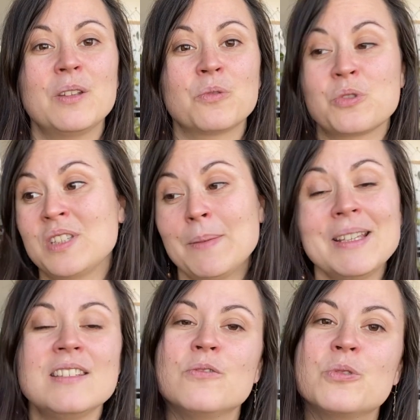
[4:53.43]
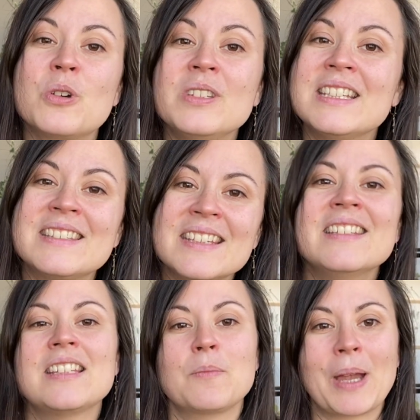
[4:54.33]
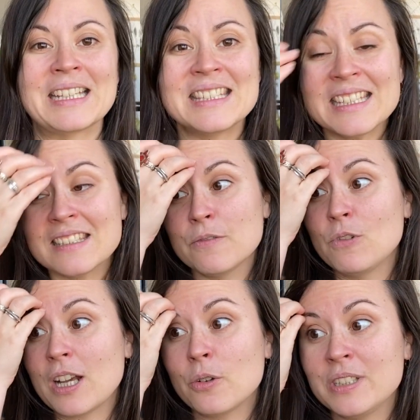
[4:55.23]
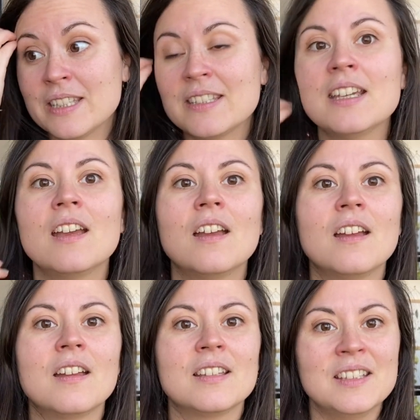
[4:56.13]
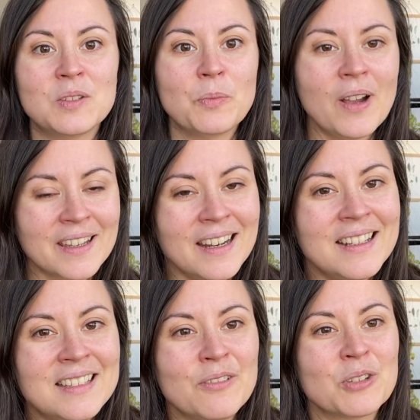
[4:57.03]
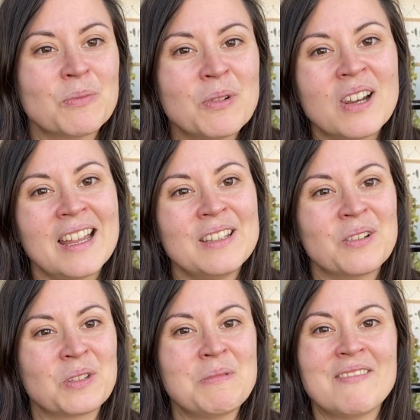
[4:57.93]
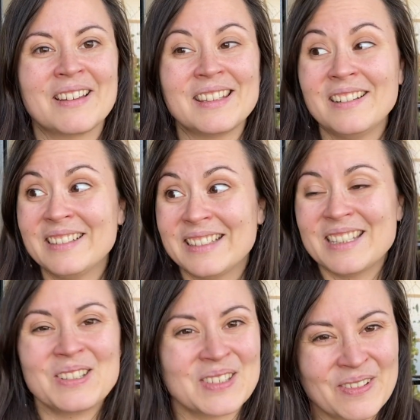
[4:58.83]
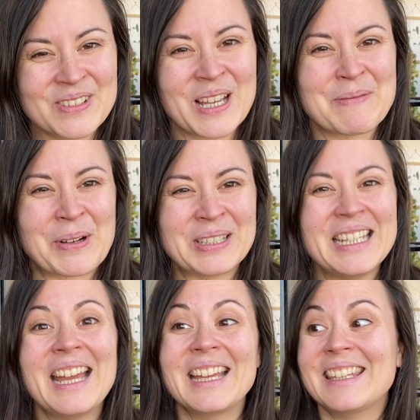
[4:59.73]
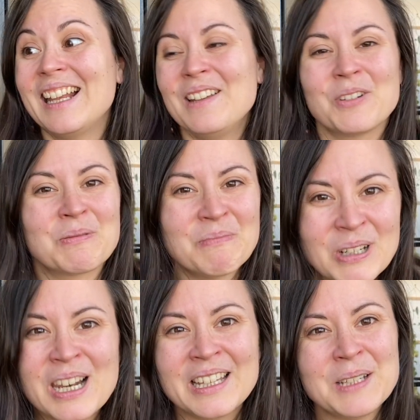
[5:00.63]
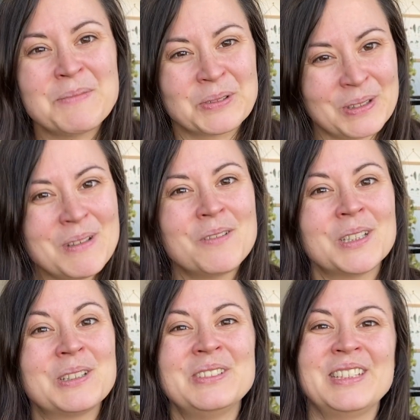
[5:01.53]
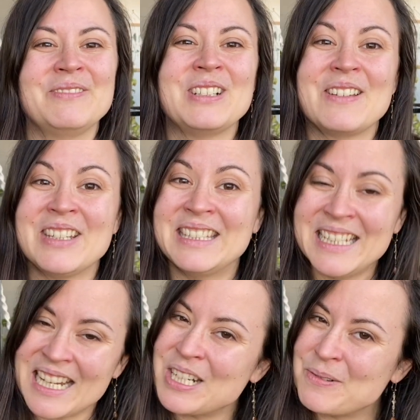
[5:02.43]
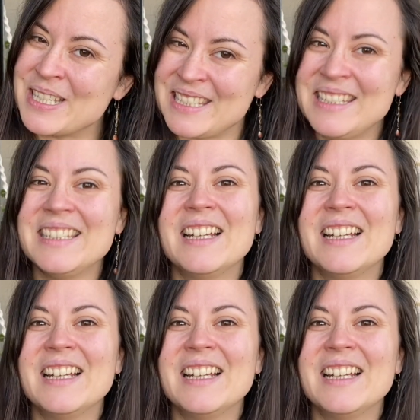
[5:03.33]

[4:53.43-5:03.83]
Donc je ne sais pas si vous connaissiez cette pratique, si vous la connaissez, dites-moi quel était votre mot de l'année en 2021, qu'est-ce que ça vous a apporté, quel est votre mot de l'année pour 2022 si vous l'avez déjà choisi.